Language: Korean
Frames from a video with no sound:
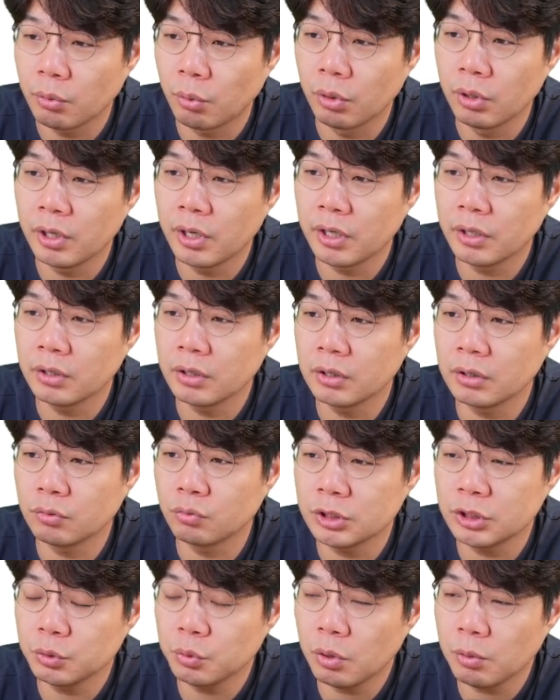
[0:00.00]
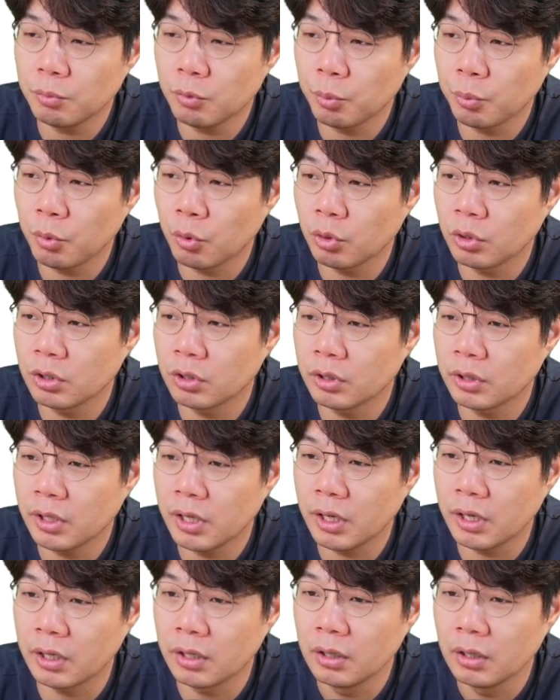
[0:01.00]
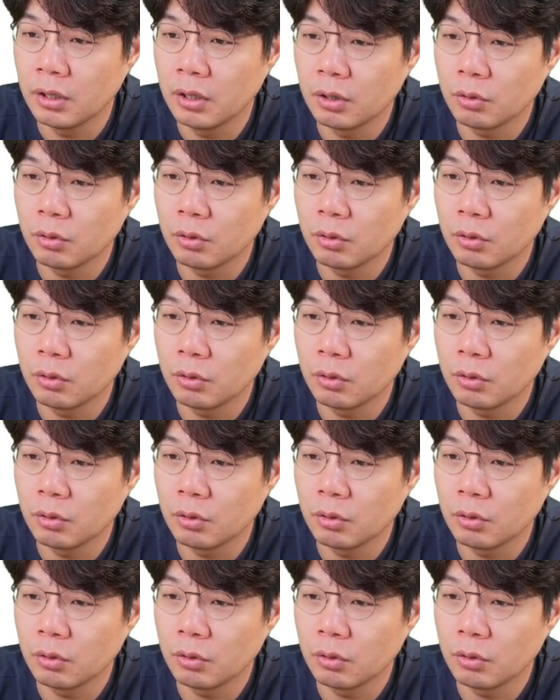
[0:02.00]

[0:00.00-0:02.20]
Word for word: 원래는 시월 목표였는데